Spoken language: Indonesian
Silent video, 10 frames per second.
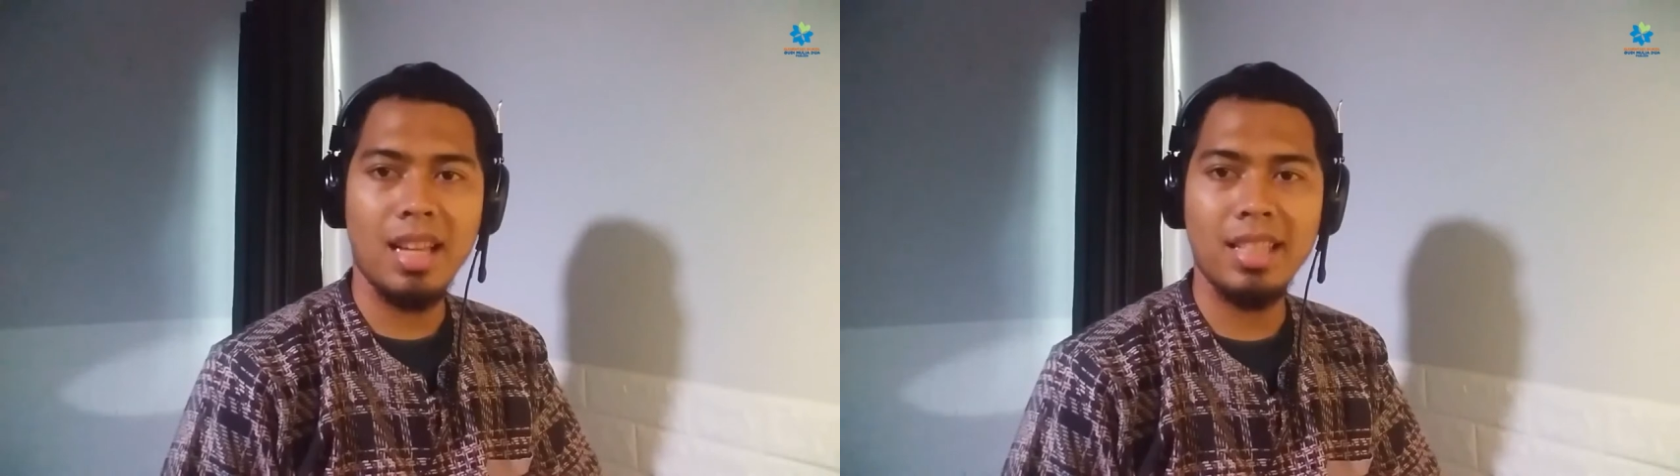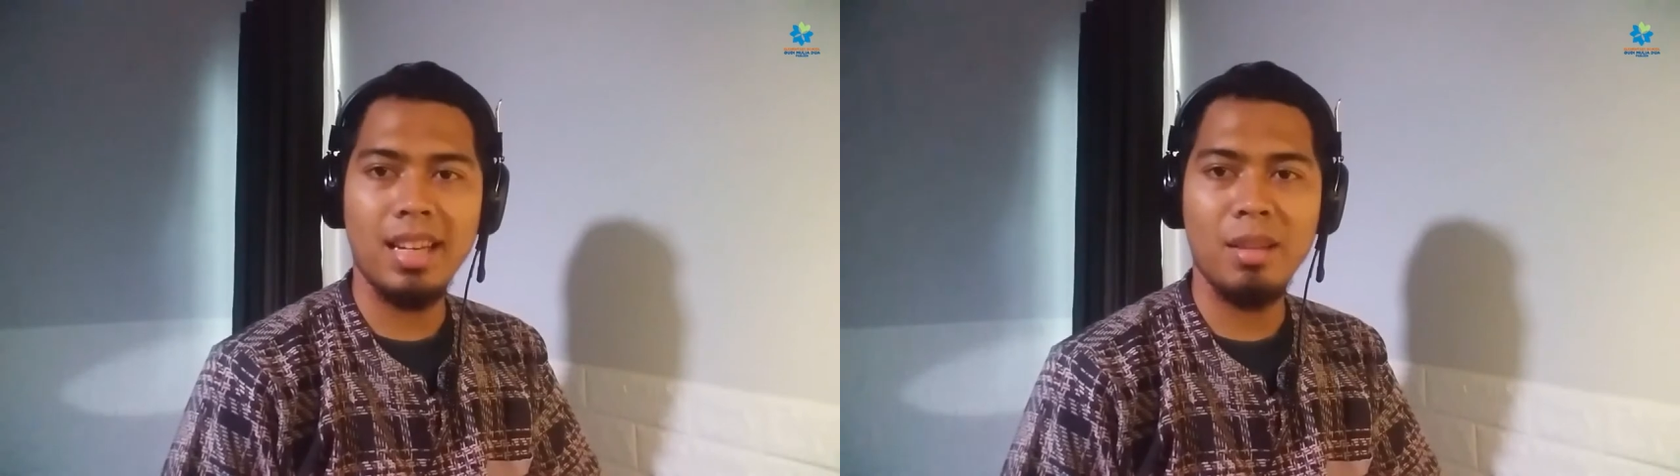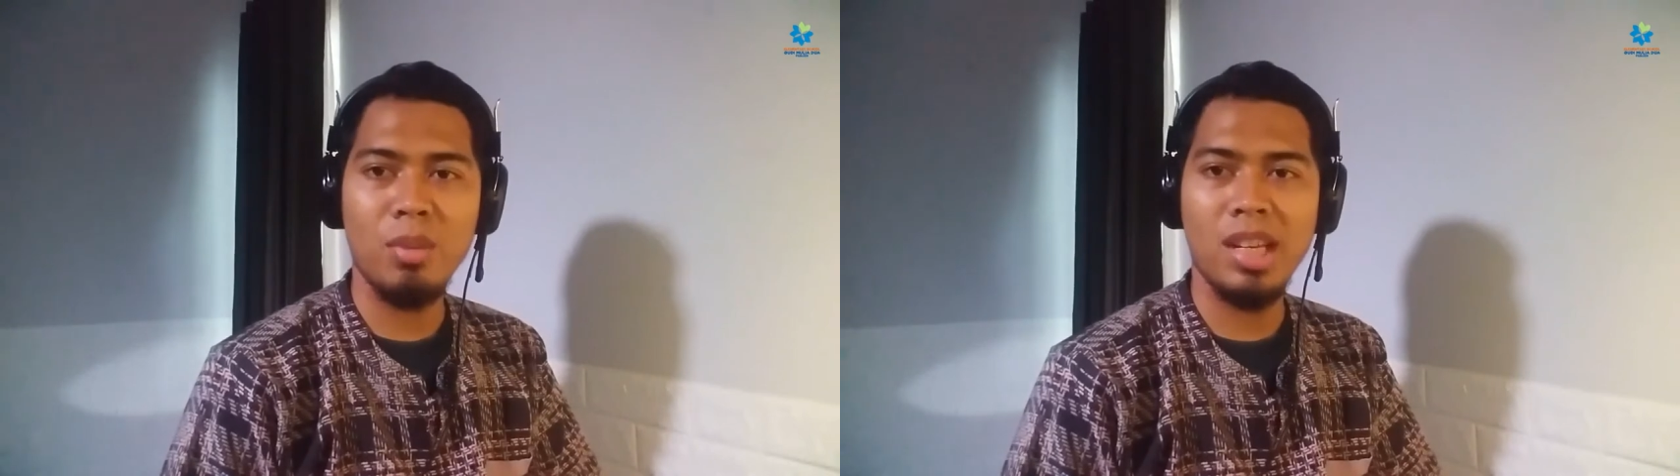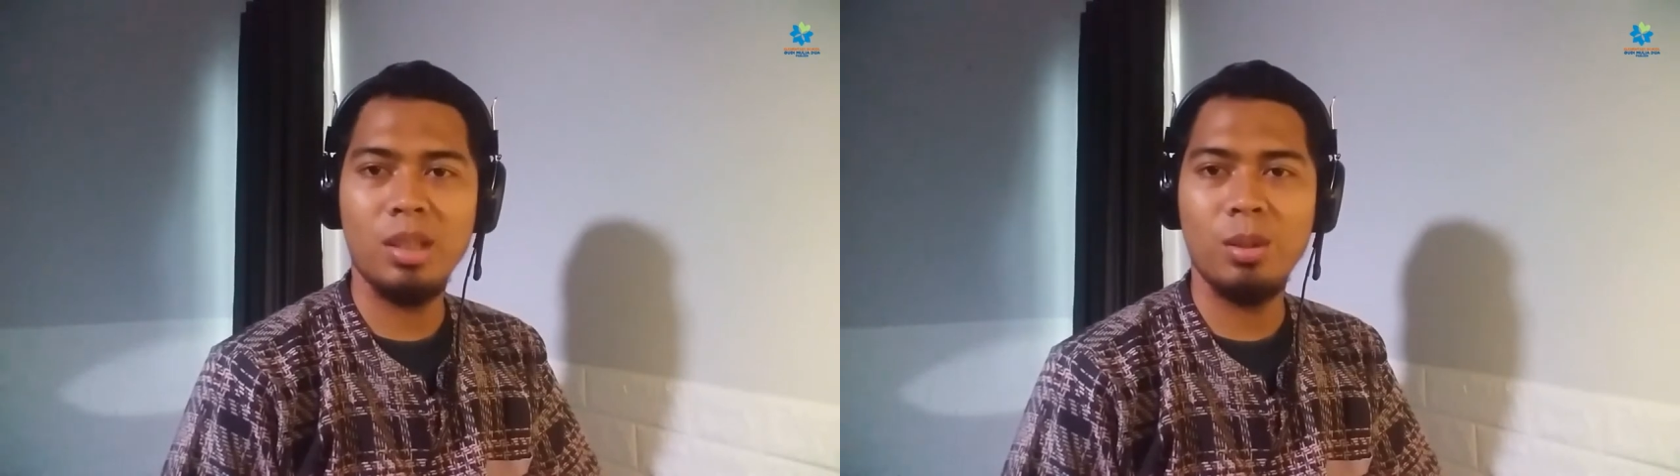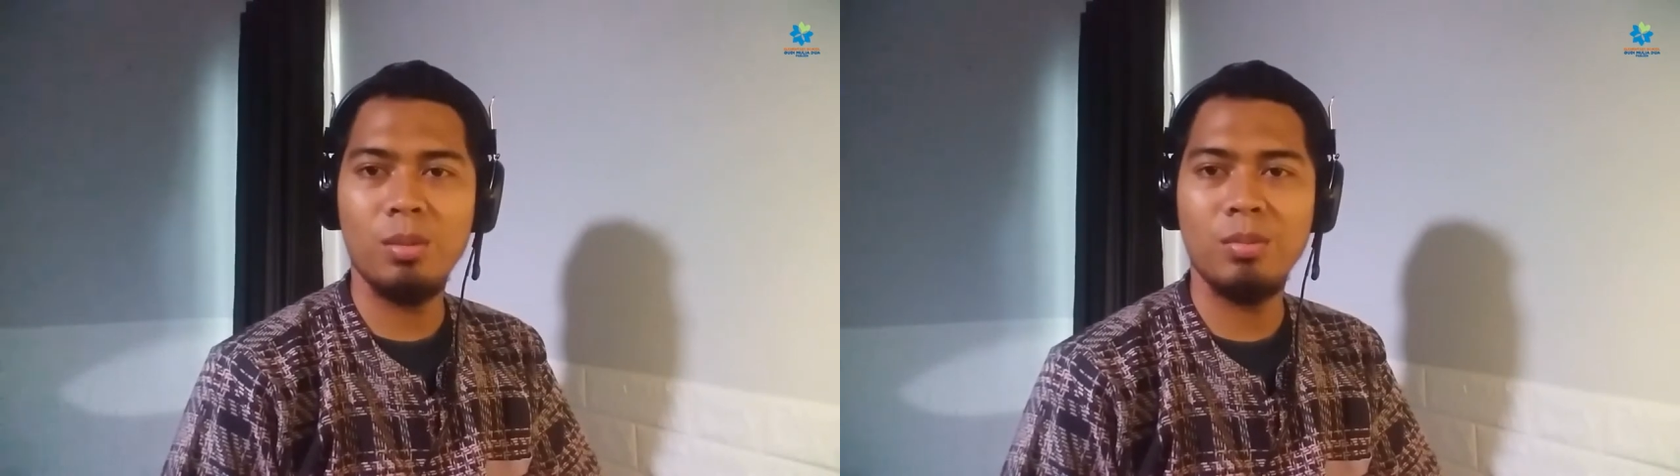
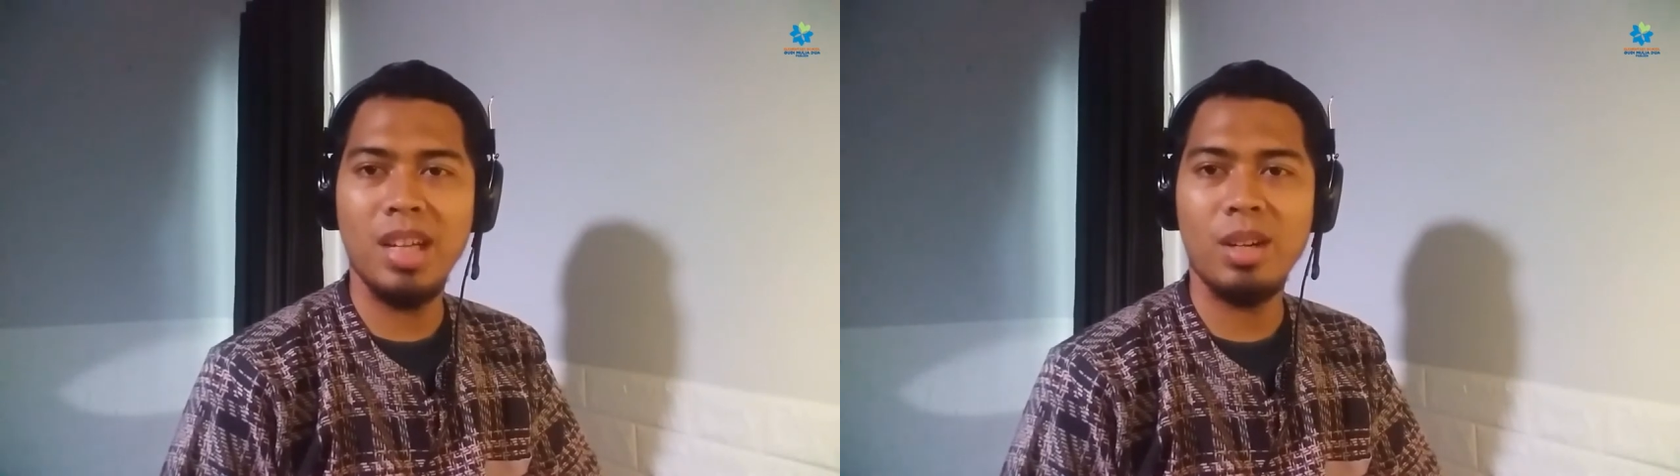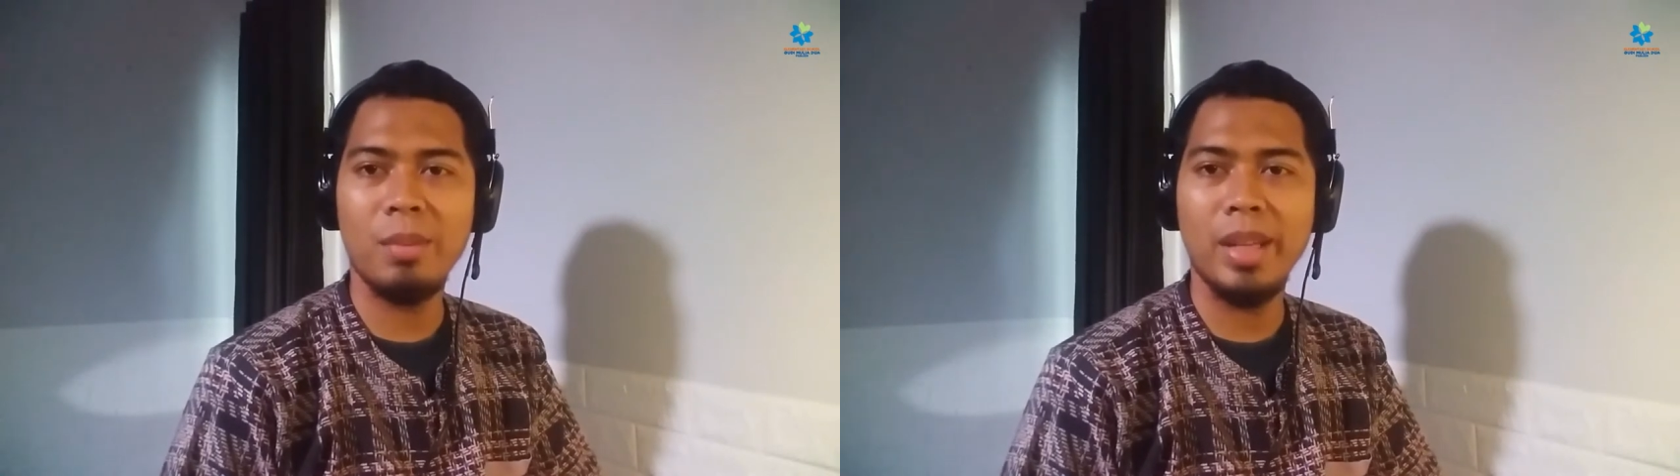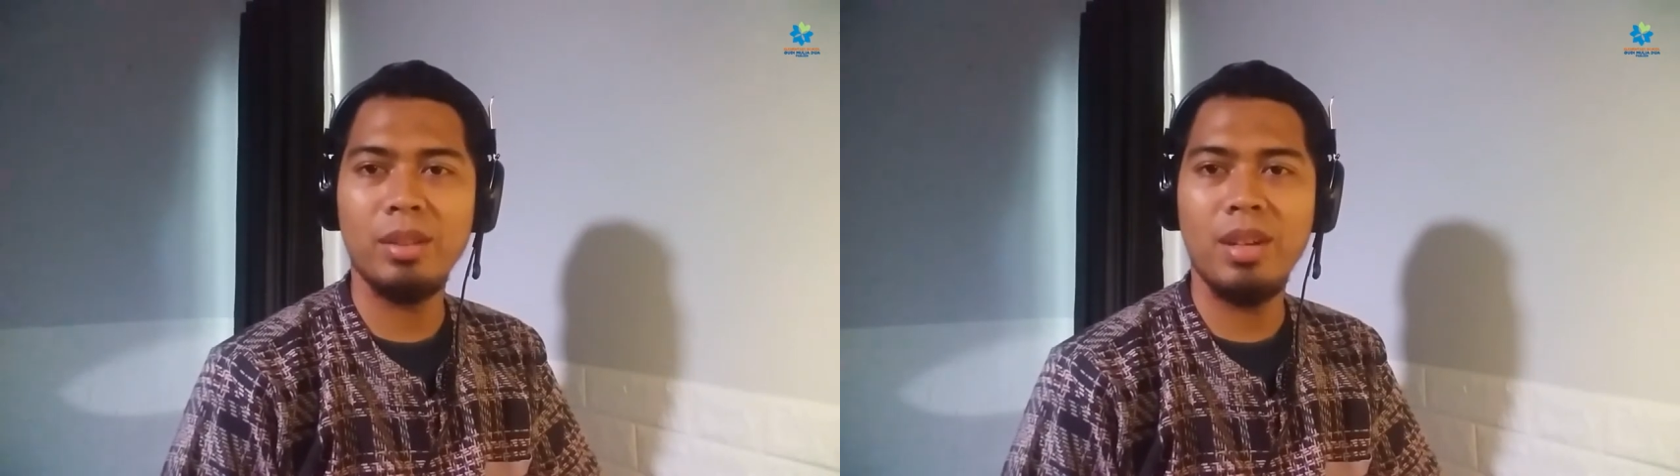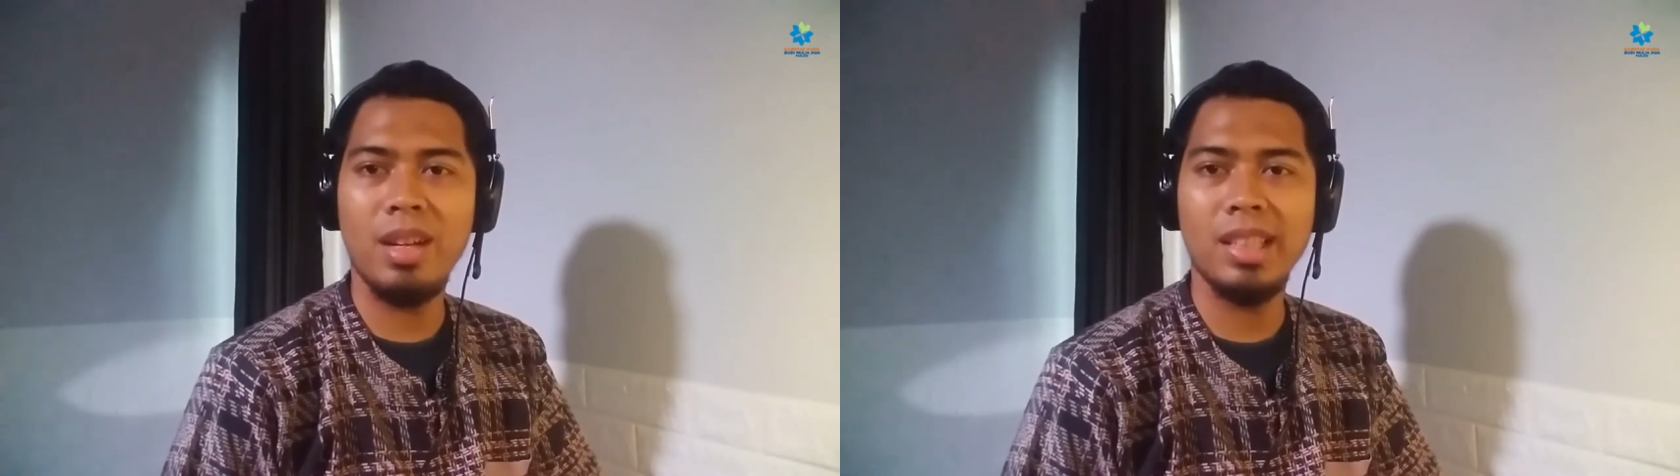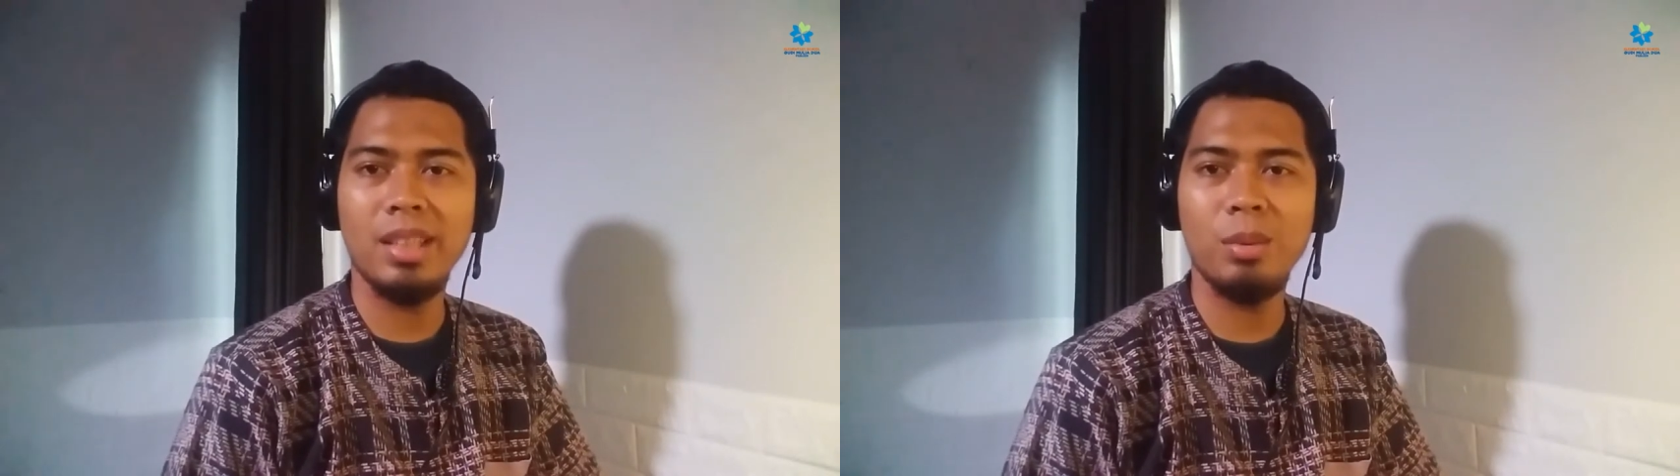Assalamualaikum
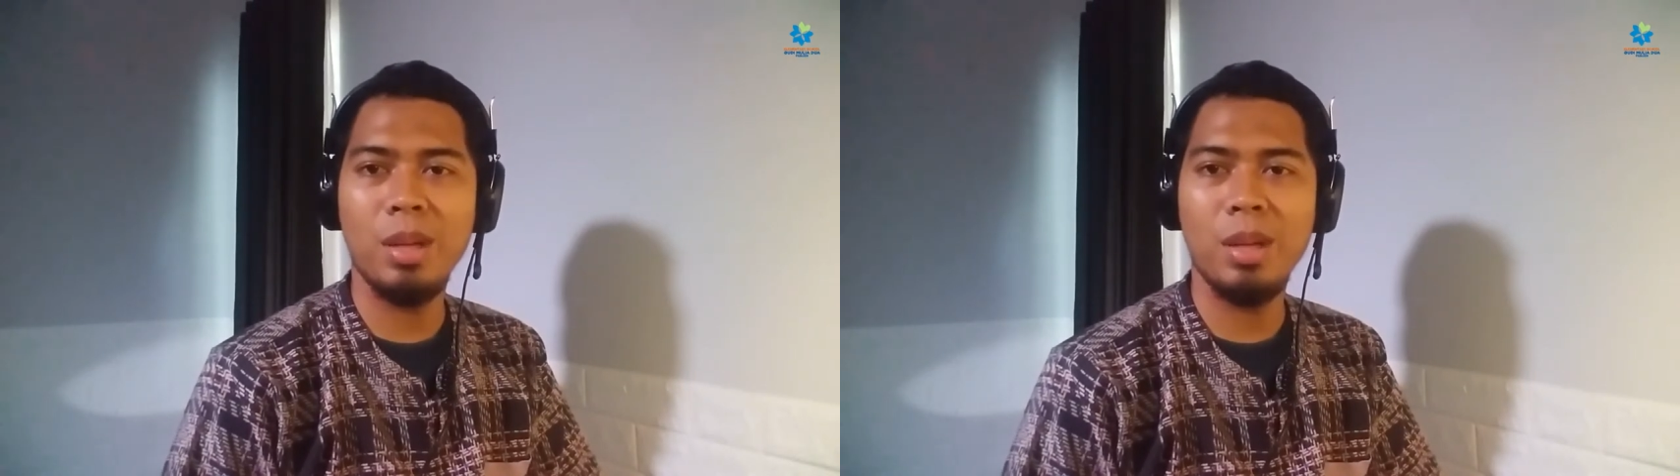warahmatullahi